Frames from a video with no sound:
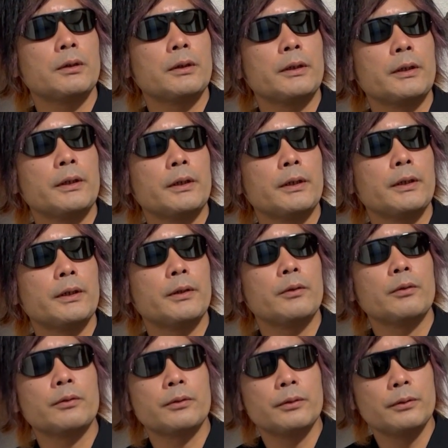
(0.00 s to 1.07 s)
えー、
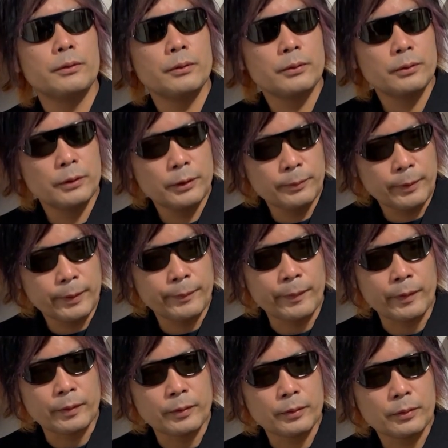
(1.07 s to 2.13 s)
ロックンロールリバイバル、